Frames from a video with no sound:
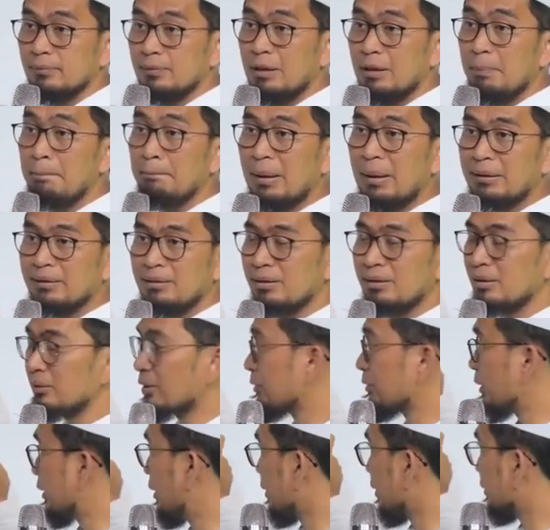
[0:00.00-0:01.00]
Tempatnya
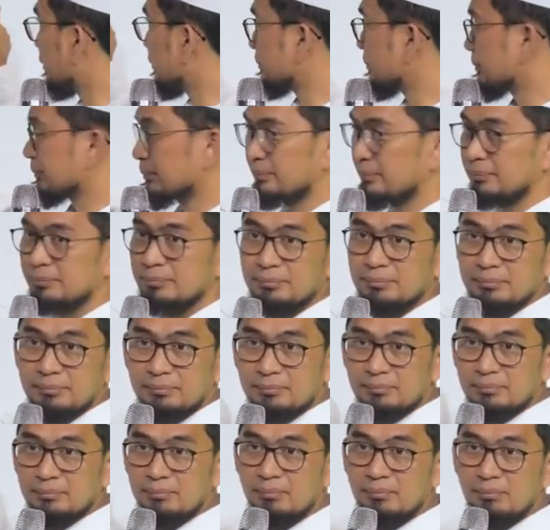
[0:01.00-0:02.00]
juga beda.
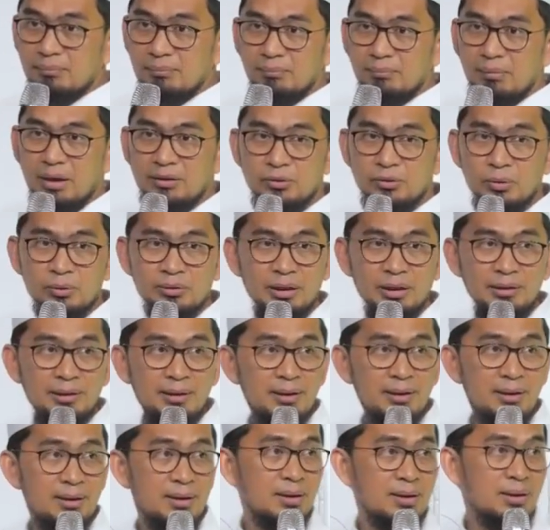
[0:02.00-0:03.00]
Masuk
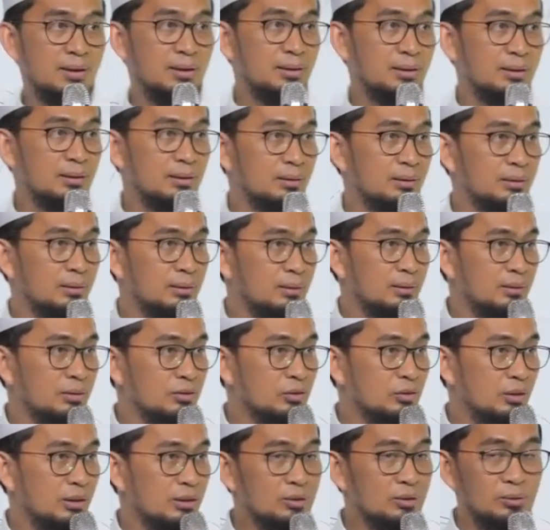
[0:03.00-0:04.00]
tenang,
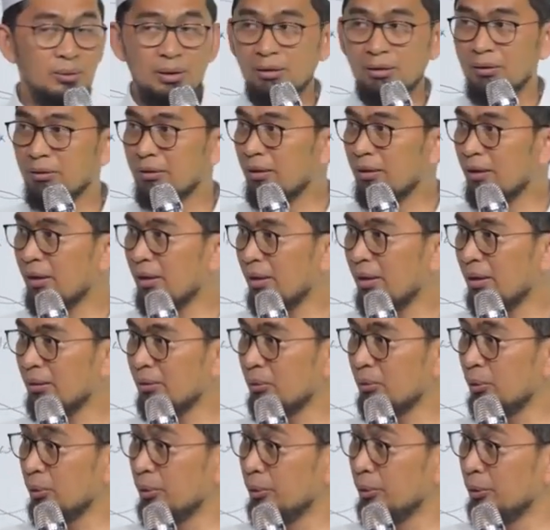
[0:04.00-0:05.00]
sholat dua
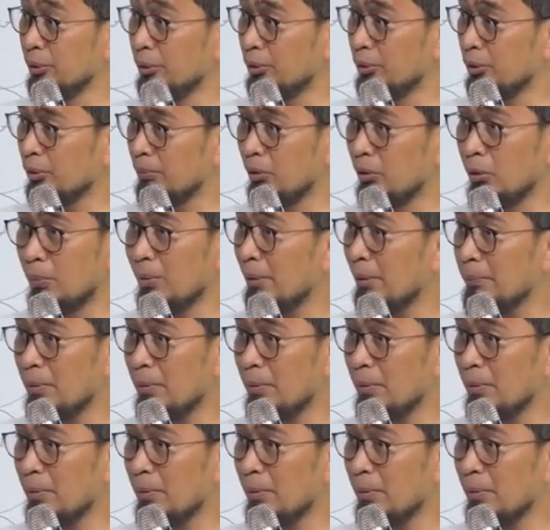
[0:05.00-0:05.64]
rakaat, duduk, belum